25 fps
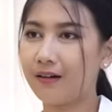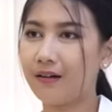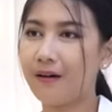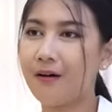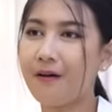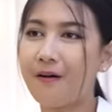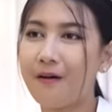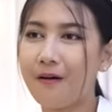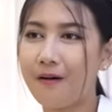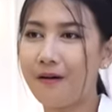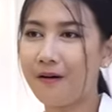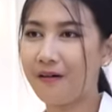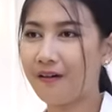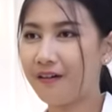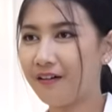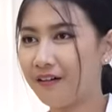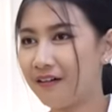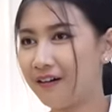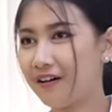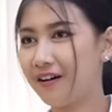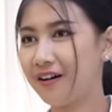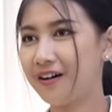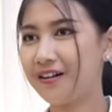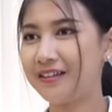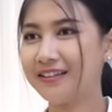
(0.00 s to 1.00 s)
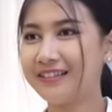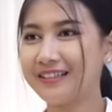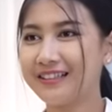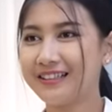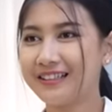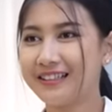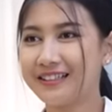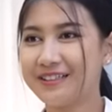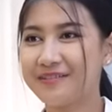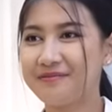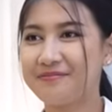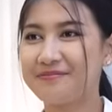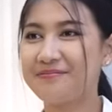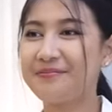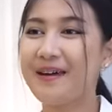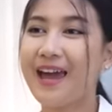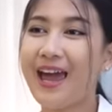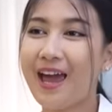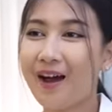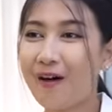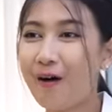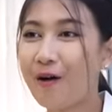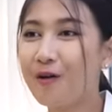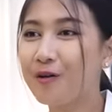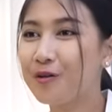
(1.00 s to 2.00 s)
อ๋อ แม่
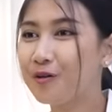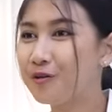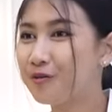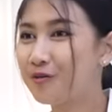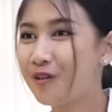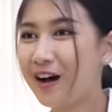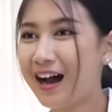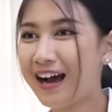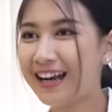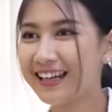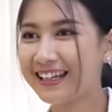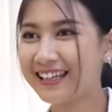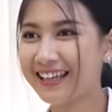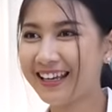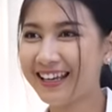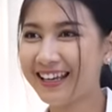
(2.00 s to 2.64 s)
ของคุณวานี